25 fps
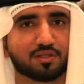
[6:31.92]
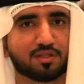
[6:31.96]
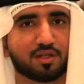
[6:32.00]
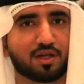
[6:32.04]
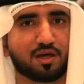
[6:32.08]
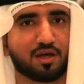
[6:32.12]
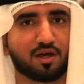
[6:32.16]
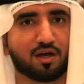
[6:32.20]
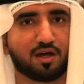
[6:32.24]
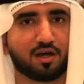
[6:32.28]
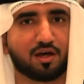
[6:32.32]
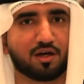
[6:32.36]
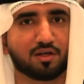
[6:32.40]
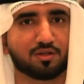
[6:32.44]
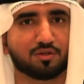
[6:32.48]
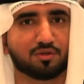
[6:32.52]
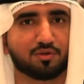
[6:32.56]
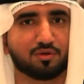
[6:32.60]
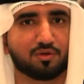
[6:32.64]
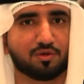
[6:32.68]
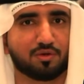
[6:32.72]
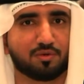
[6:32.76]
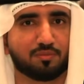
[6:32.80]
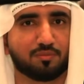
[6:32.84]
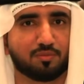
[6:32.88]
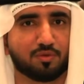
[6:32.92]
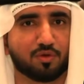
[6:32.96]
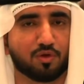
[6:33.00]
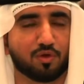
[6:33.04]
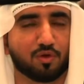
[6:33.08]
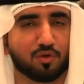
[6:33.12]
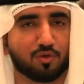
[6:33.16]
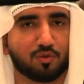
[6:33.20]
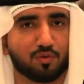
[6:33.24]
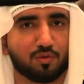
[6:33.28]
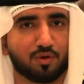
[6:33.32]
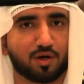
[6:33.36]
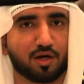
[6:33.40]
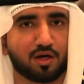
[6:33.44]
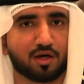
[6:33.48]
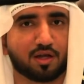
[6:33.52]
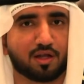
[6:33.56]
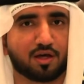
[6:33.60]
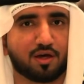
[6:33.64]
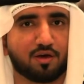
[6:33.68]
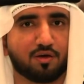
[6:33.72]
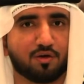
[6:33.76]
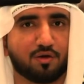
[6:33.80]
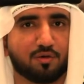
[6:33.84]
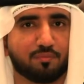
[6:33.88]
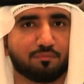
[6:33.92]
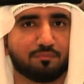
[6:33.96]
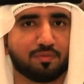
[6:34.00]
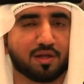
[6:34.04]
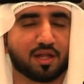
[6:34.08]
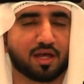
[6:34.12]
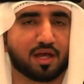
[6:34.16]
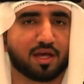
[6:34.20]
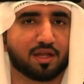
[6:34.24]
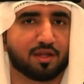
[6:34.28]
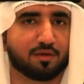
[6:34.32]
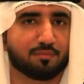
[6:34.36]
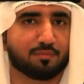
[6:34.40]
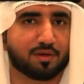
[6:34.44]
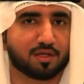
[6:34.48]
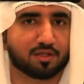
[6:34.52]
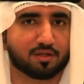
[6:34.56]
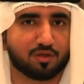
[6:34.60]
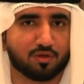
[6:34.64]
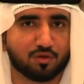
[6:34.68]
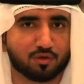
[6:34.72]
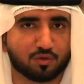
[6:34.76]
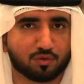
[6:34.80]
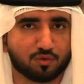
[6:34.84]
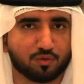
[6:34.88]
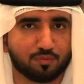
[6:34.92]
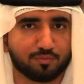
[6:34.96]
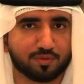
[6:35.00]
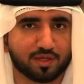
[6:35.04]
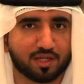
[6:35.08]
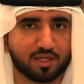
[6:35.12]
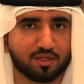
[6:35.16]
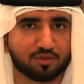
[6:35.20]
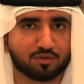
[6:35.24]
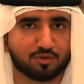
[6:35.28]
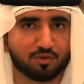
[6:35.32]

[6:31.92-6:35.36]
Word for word: اقتراحاتهم وآرائهم بالخدمات الحكومية اللي